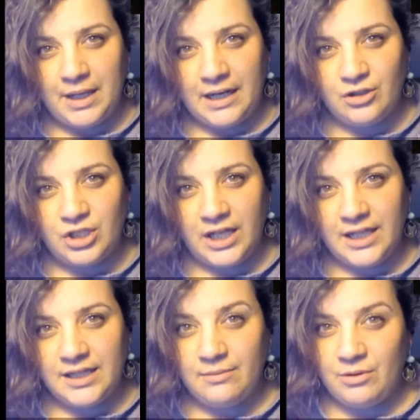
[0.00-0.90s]
Para lo
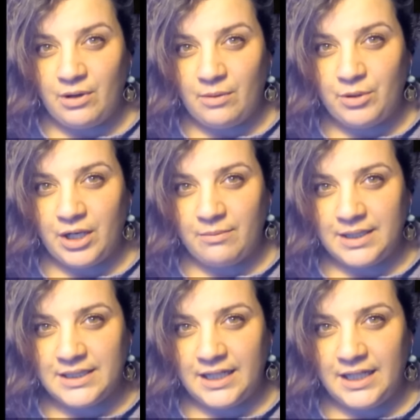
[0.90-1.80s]
siguiente me voy a poner
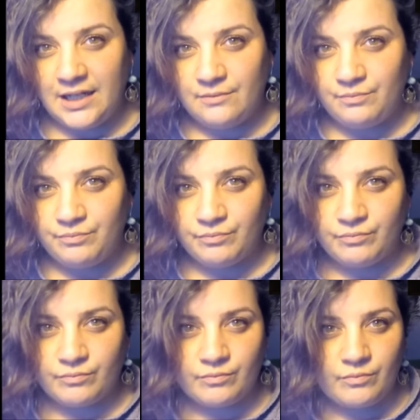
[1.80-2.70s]
más seria.
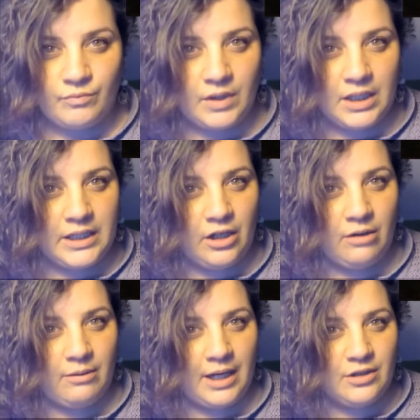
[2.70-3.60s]

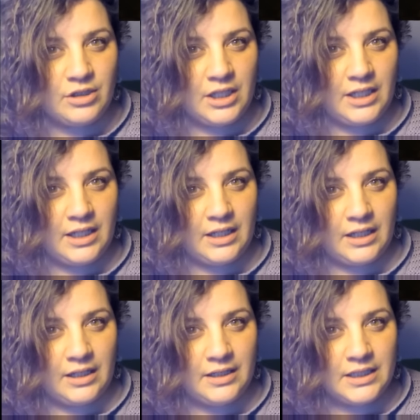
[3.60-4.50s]
Quiero hablaros
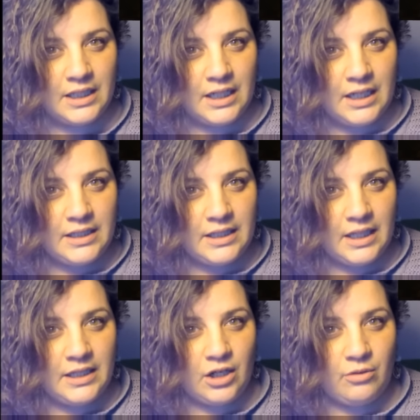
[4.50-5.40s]
de
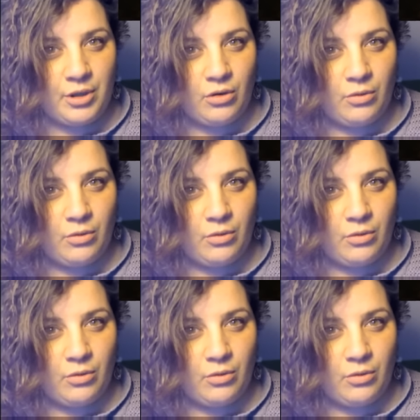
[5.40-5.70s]
técnico